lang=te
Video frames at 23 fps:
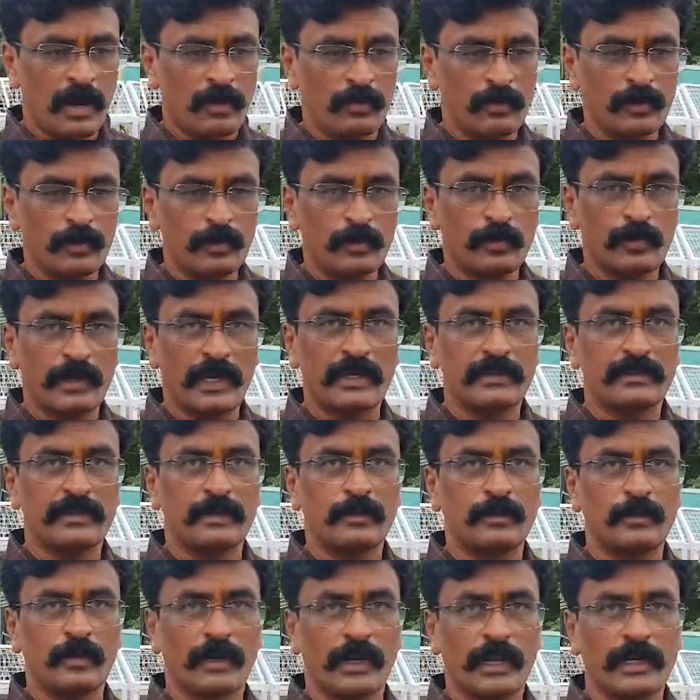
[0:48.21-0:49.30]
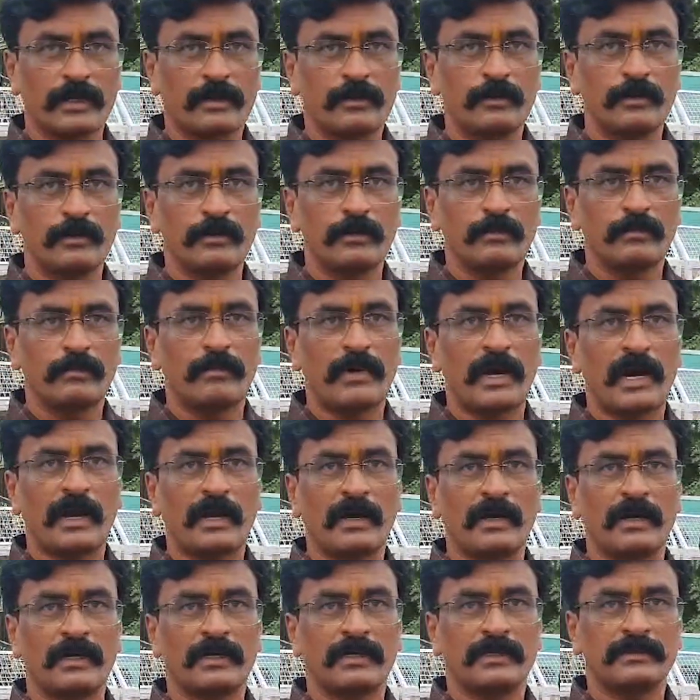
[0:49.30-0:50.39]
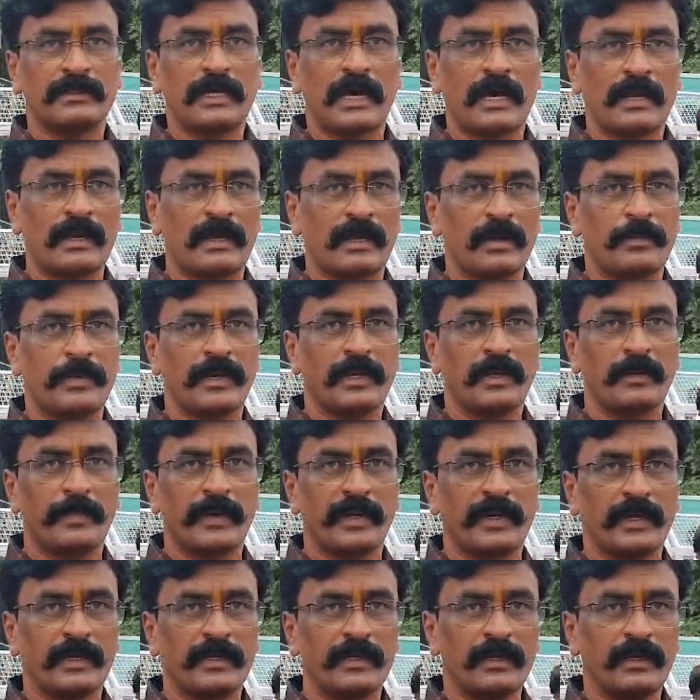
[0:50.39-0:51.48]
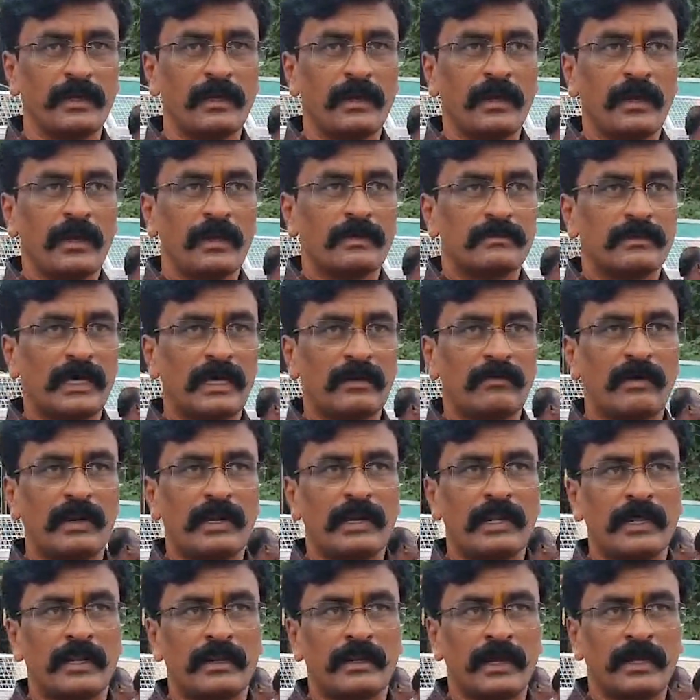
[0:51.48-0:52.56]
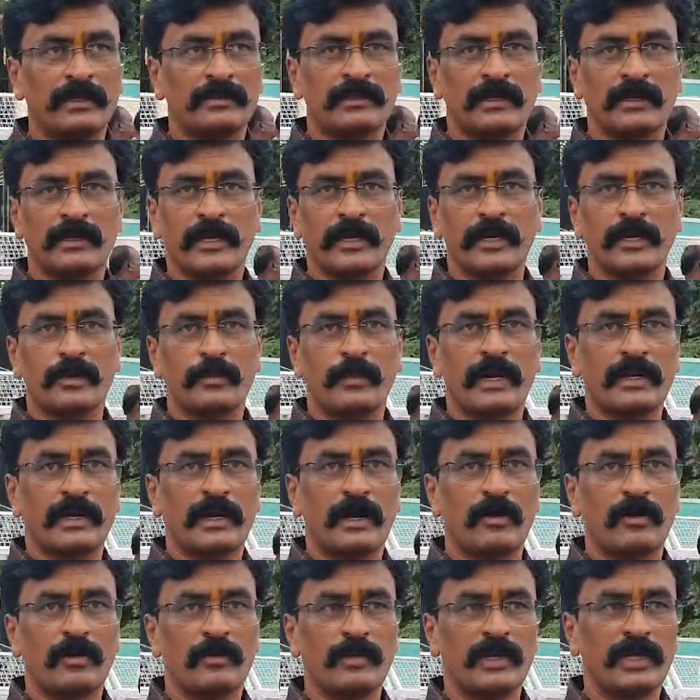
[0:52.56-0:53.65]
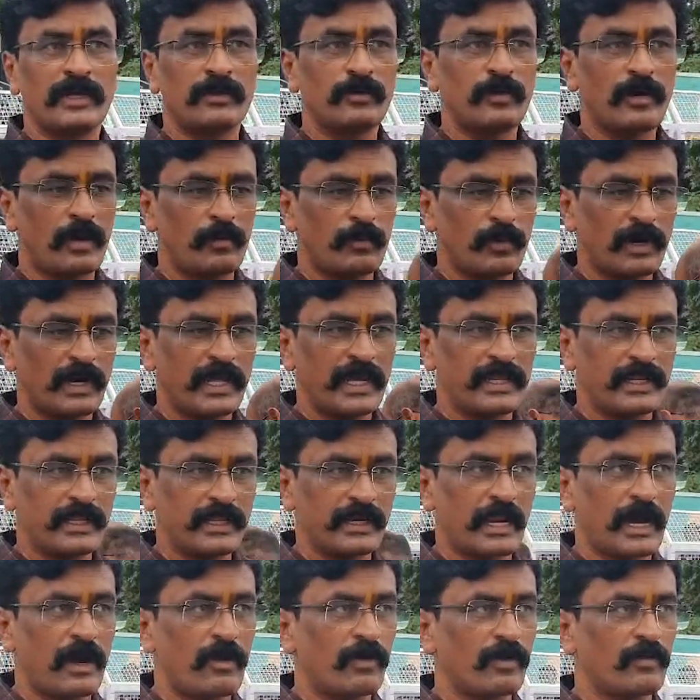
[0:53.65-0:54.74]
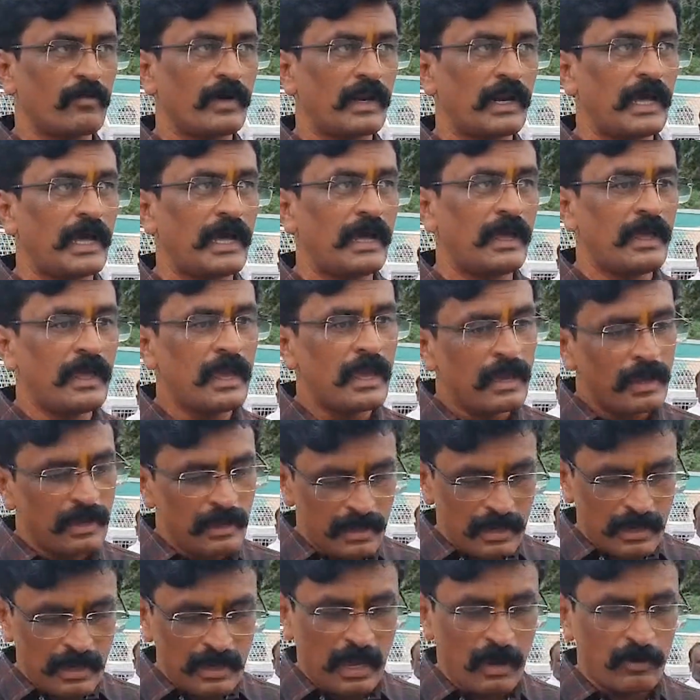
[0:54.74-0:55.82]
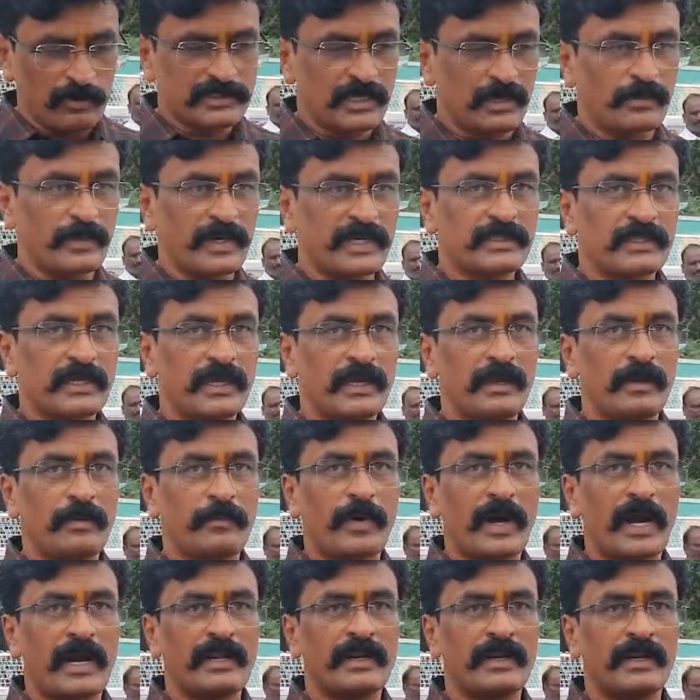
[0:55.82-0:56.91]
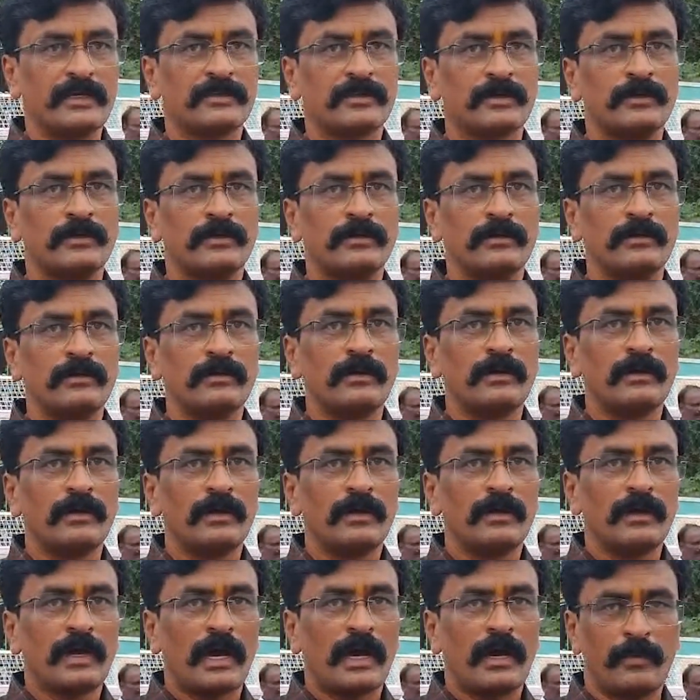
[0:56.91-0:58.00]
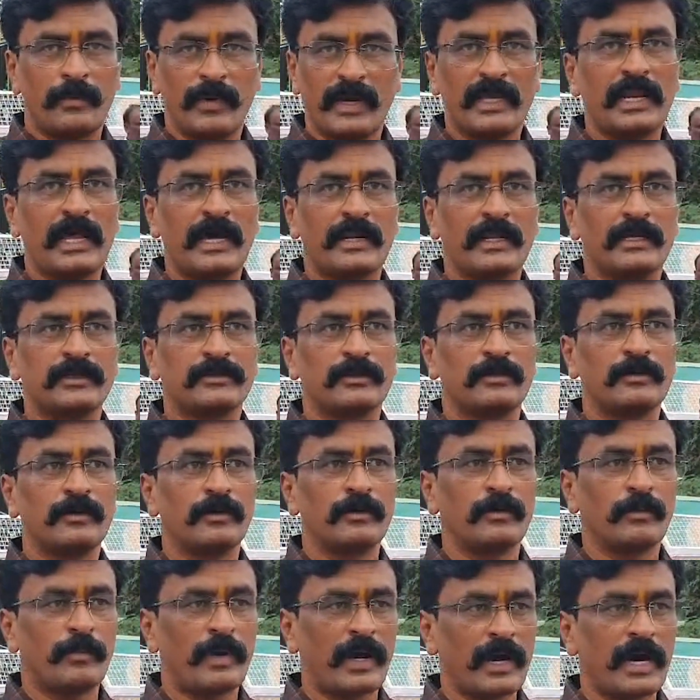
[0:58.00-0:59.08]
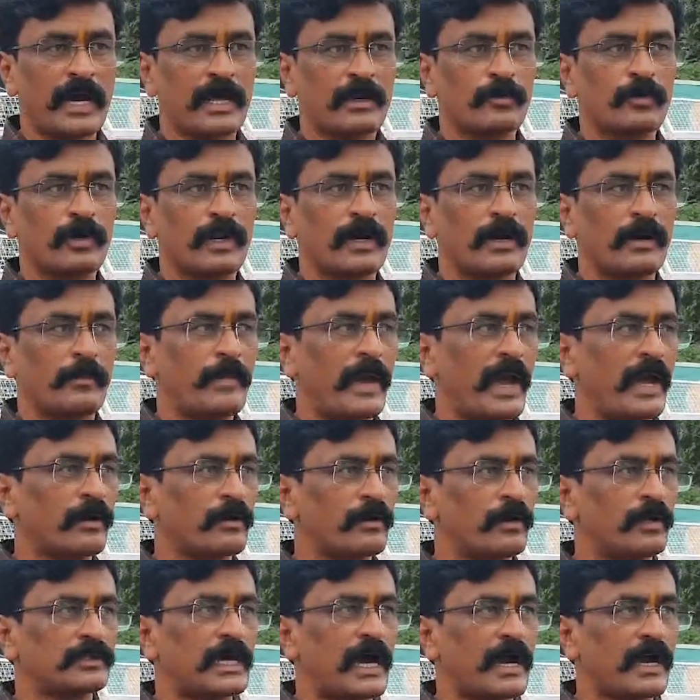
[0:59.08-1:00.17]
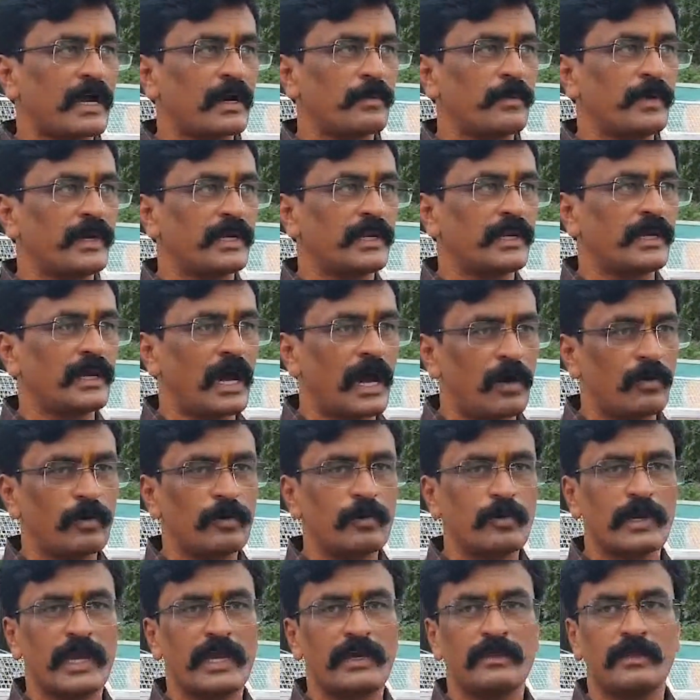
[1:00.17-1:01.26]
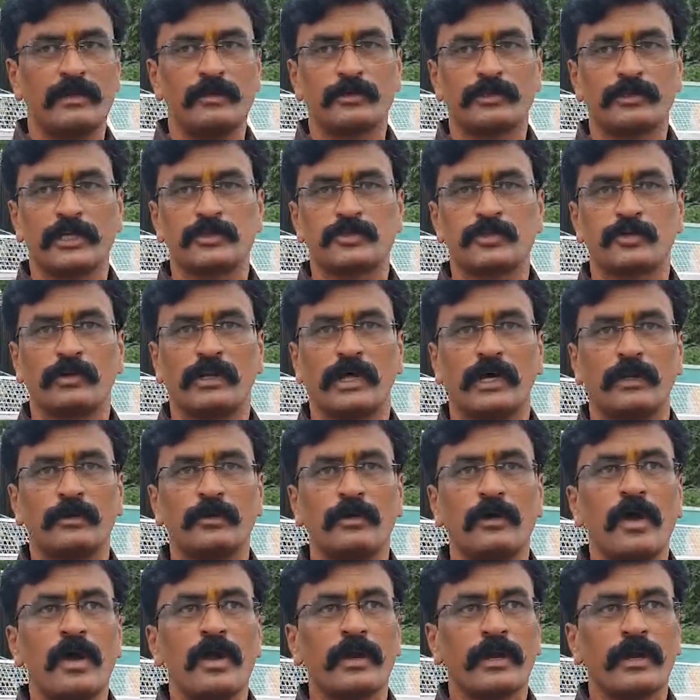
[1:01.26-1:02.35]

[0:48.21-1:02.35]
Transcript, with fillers: ఆవులు గేదెలు రేటు బాగా దారుణంగా పెరిగిపోయినాయి దానివల్ల రైతులకు గిట్టుబాటు కావడం లేదు అమూల్ డైరీ రావడం వల్ల అవసరమైతే పాడి రైతులు మహిళా రైతులు బంగారు కూడా బ్యాంకుల్లో తాకట్టు పెట్టి ఆవులు గేదెలు తెచ్చుకున్నారు